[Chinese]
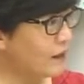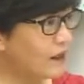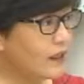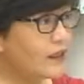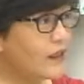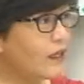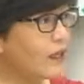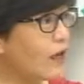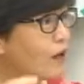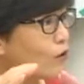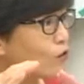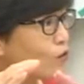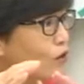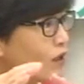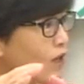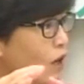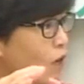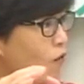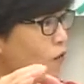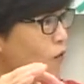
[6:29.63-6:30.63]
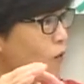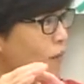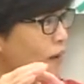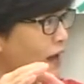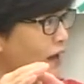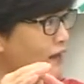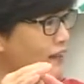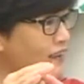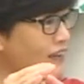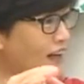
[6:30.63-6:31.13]
一定要有最高峰
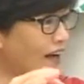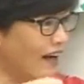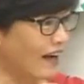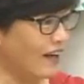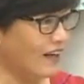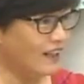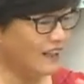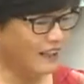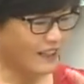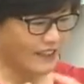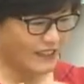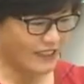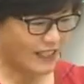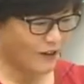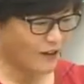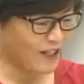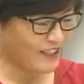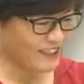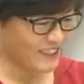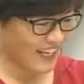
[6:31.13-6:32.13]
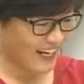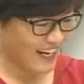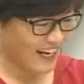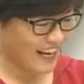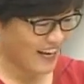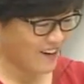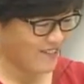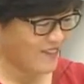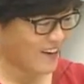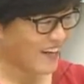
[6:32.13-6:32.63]
嘛，好才会减
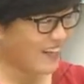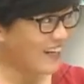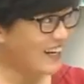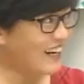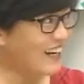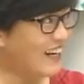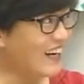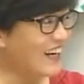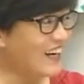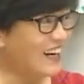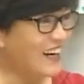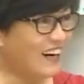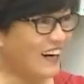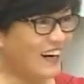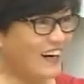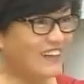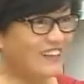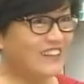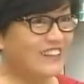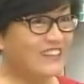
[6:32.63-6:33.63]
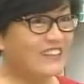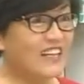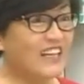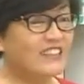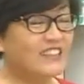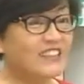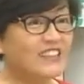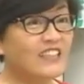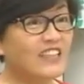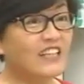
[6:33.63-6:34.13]
量嘛。好，
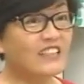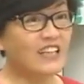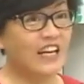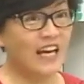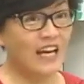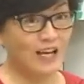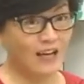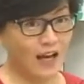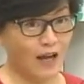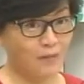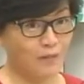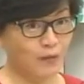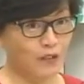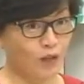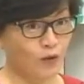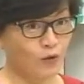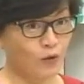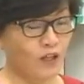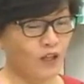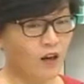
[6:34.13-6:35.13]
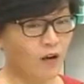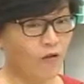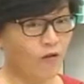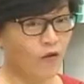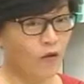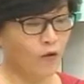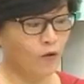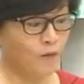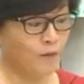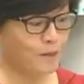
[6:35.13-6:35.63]
但是现在还看不到最高
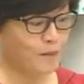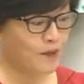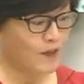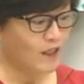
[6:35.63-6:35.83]
峰。